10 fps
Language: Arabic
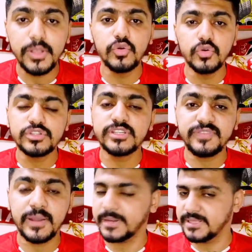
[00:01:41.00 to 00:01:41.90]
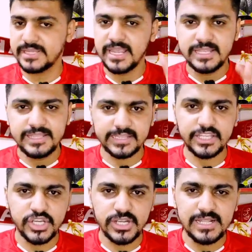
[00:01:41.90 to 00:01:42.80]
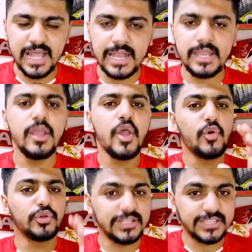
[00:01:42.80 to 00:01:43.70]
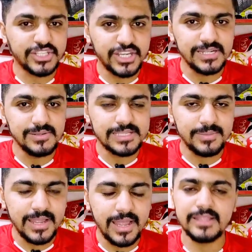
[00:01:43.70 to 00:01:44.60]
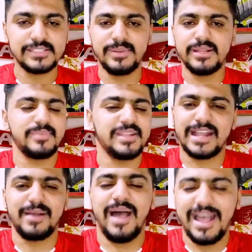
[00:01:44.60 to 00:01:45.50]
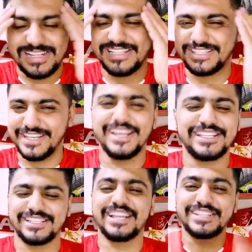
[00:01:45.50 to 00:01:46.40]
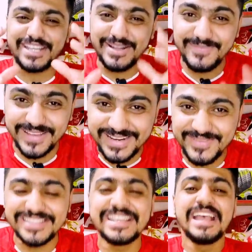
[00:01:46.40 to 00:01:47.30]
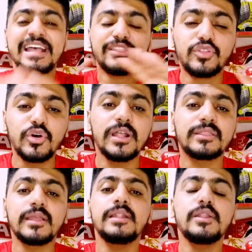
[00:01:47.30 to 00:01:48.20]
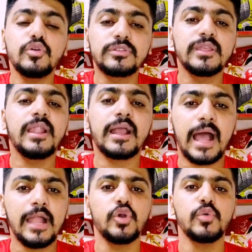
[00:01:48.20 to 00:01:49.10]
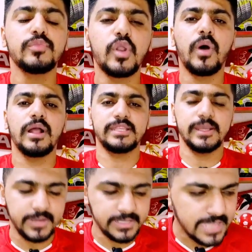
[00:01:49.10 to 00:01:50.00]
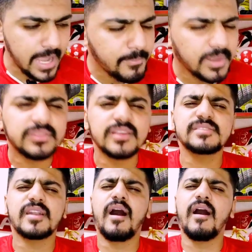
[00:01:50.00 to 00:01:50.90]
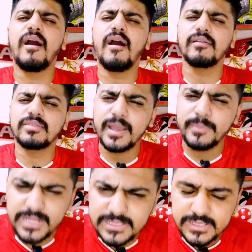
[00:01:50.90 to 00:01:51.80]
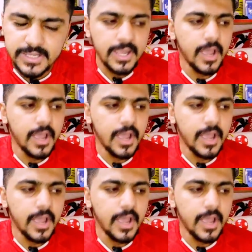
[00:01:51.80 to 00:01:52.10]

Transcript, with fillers: بن يوسف يا برنس ده تشكيل الاهلي وده تشكيل الزمالك آه، الزمالك مين يا جماعه انا نسيت تشكيل بيراميدز دولت اللي قلت لك عليهم دلوقتي يا برنس اما التصريحات يا برنس